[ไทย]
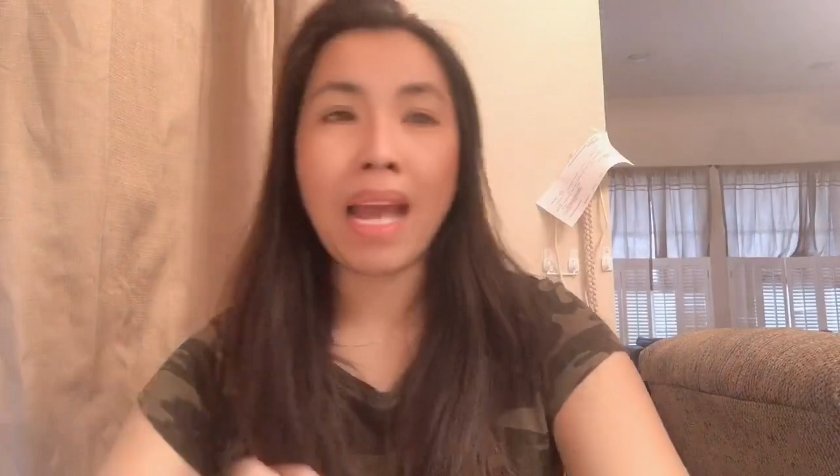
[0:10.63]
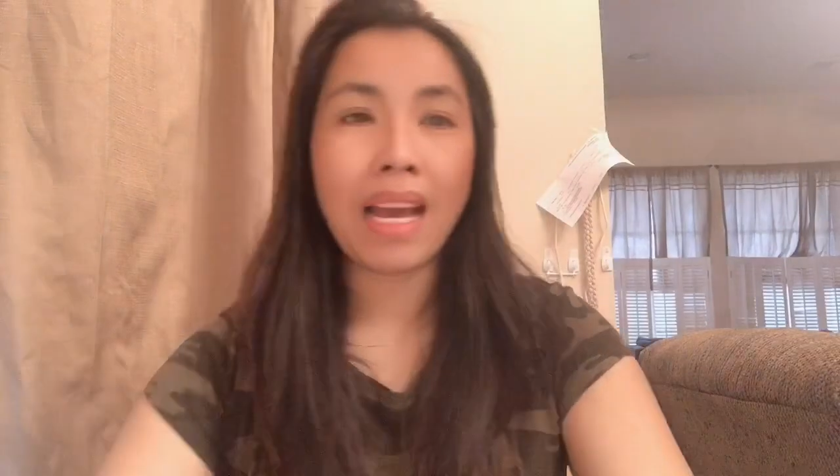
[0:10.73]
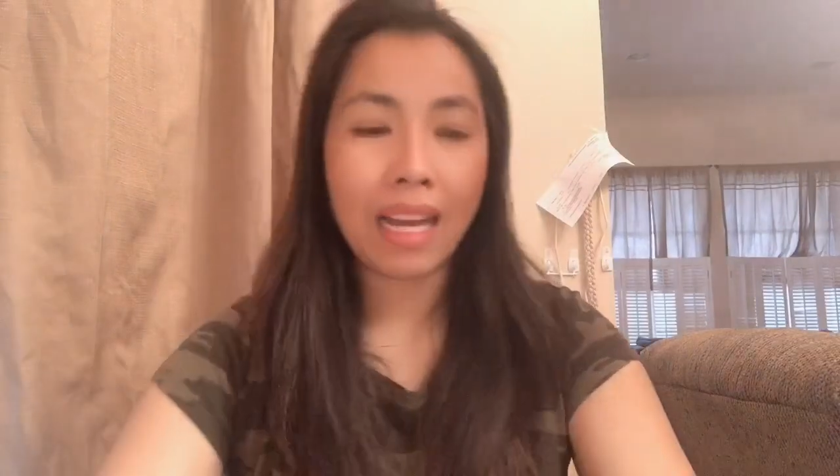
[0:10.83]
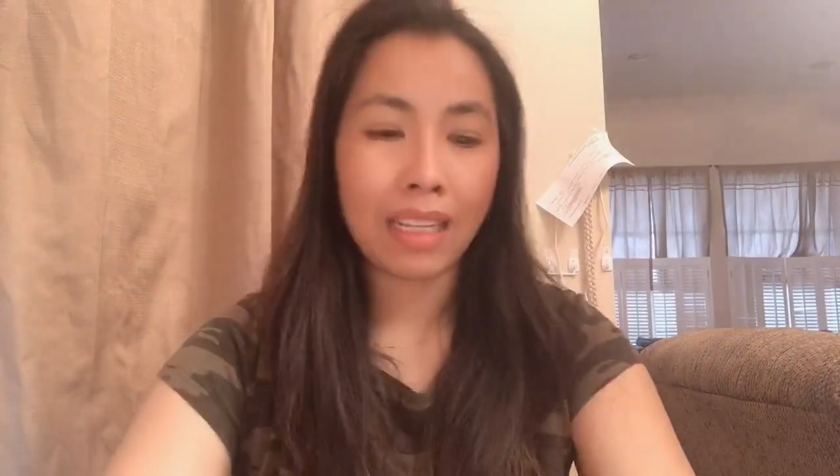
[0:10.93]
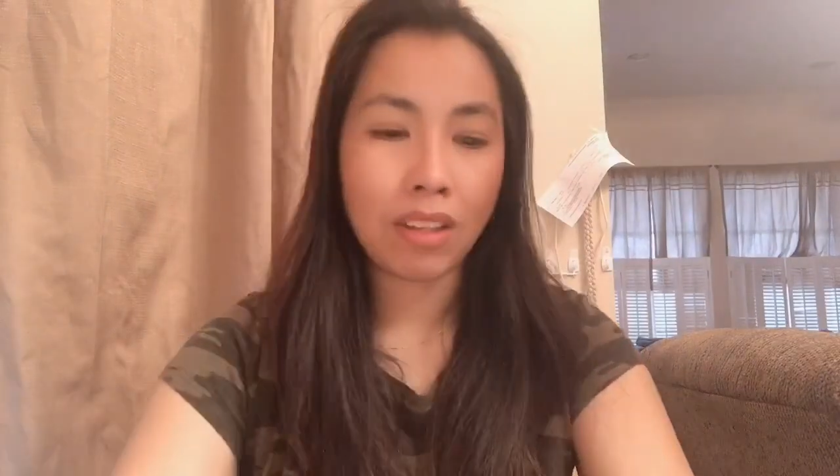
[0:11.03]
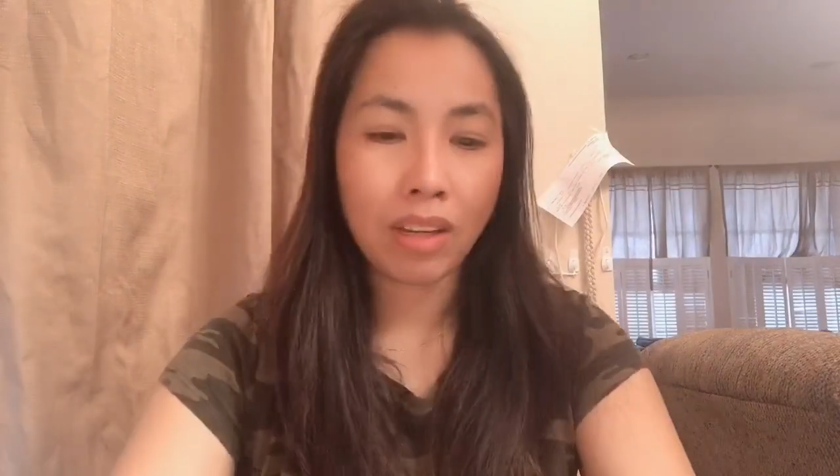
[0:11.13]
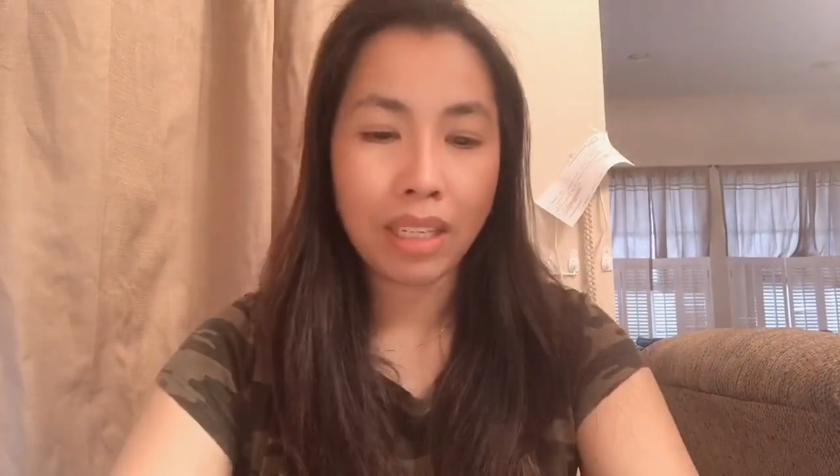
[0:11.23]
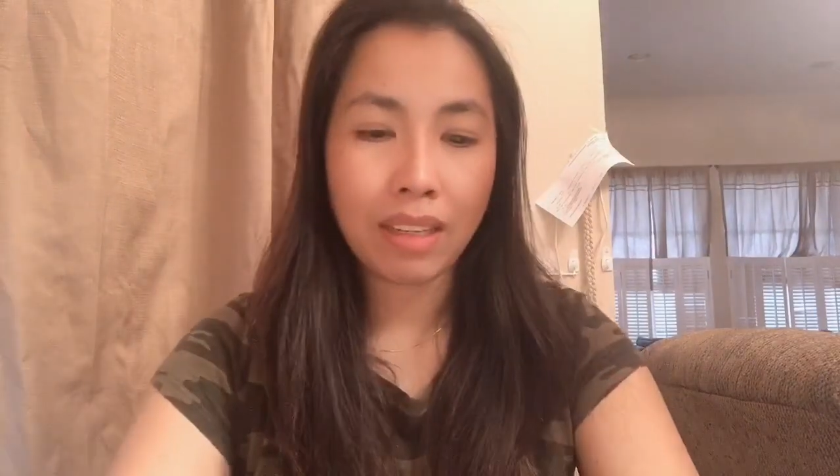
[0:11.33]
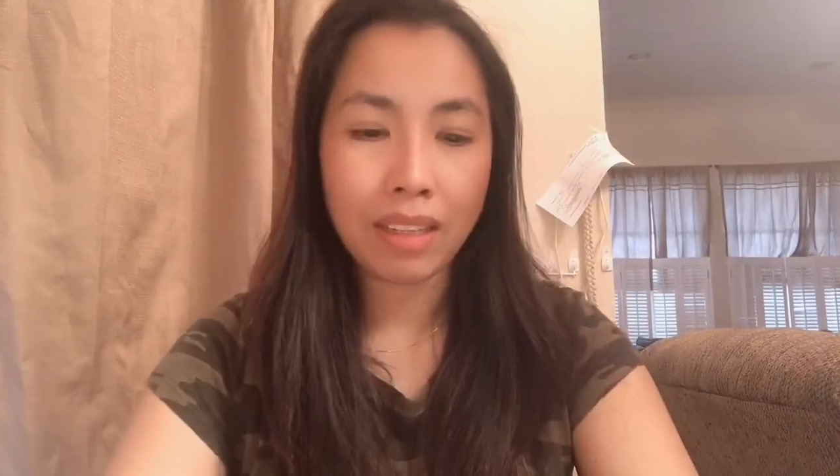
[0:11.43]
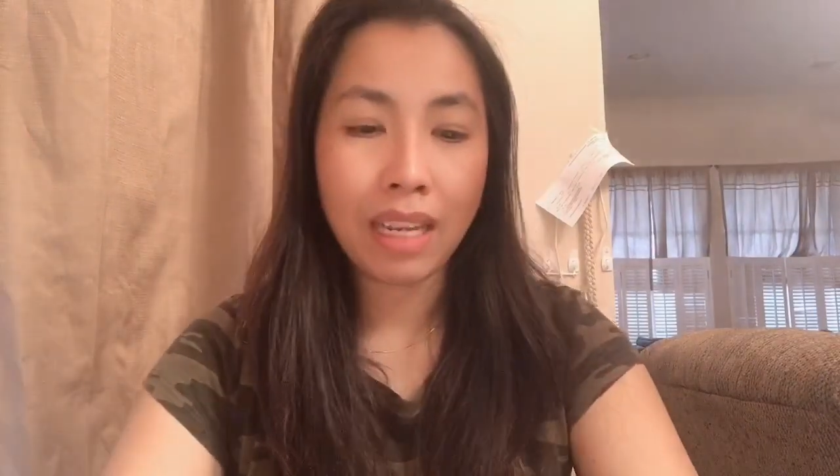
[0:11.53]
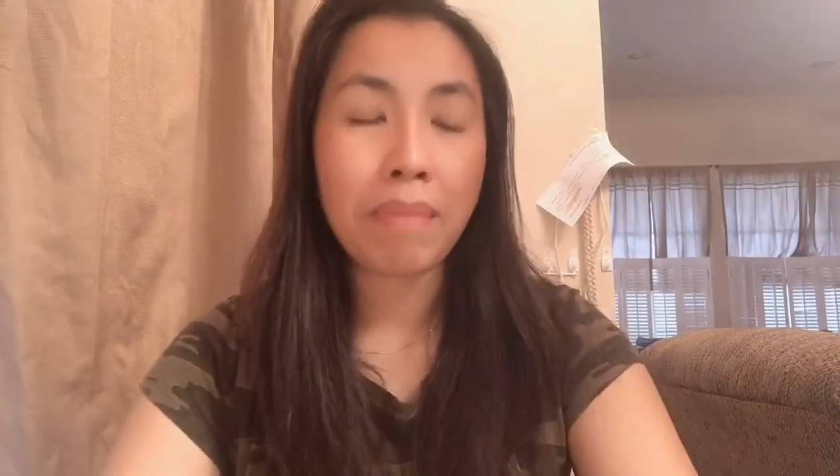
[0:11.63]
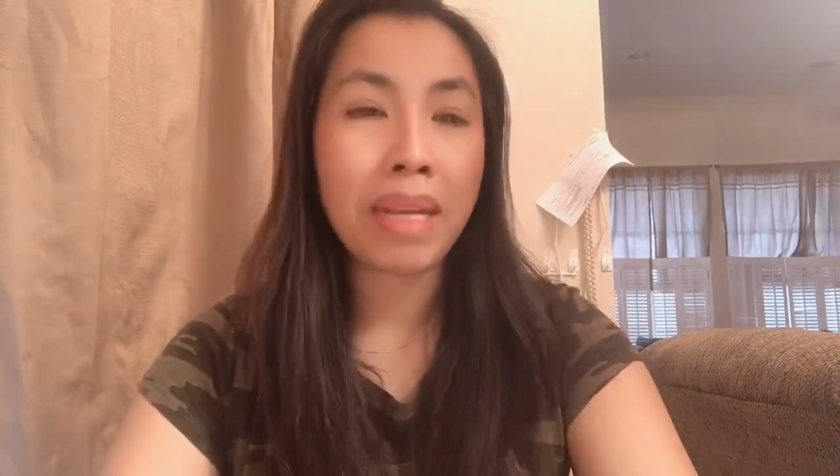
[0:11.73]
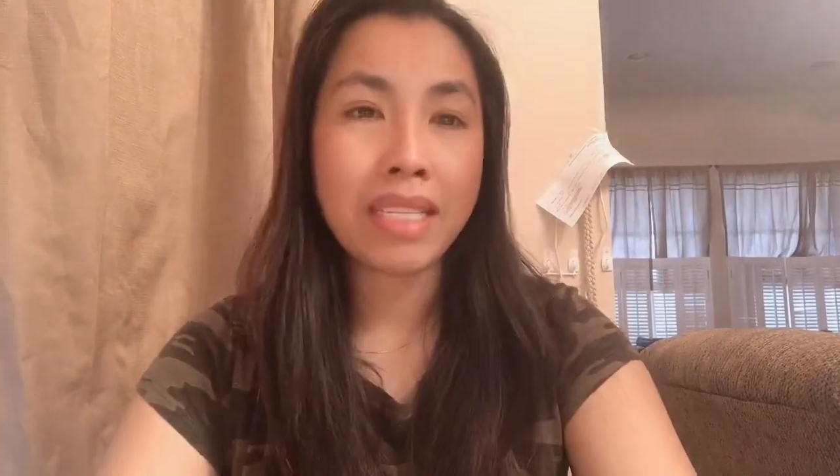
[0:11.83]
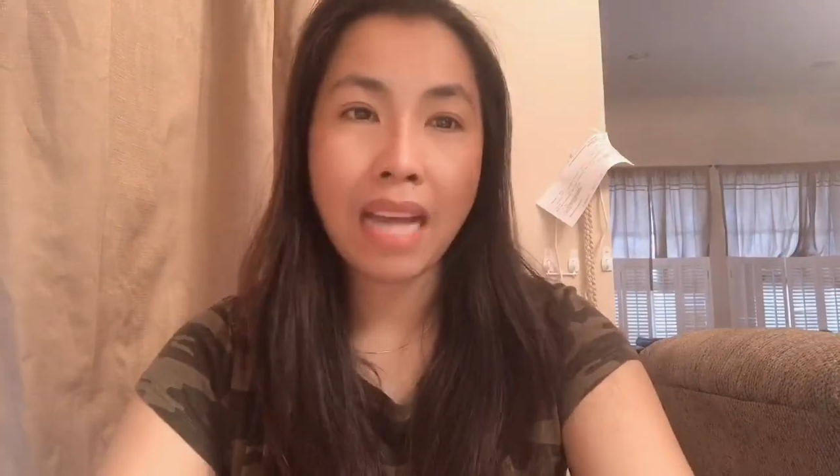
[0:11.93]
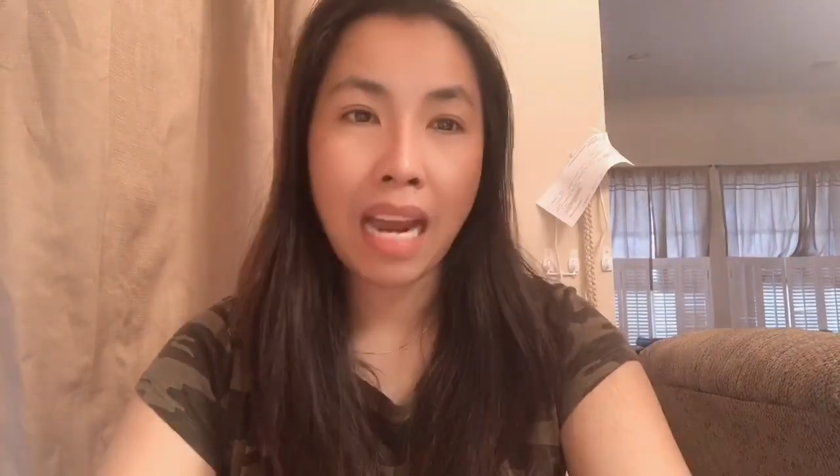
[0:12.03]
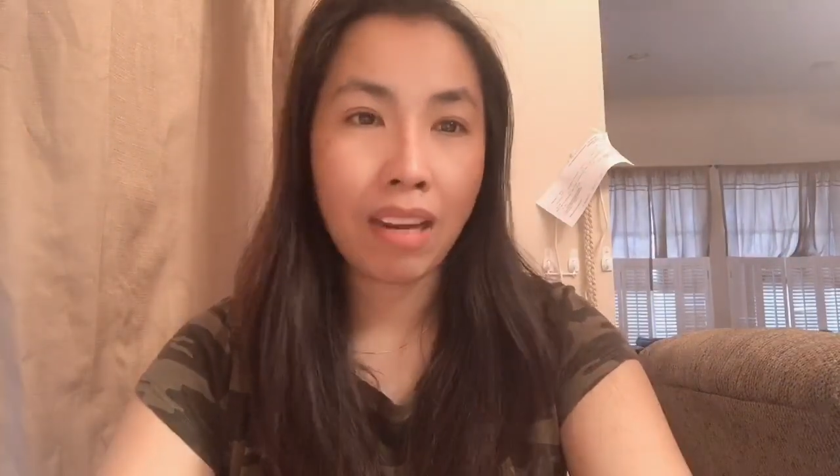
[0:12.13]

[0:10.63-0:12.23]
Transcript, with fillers: กค่ะ ตอนนี้เดือนเมษา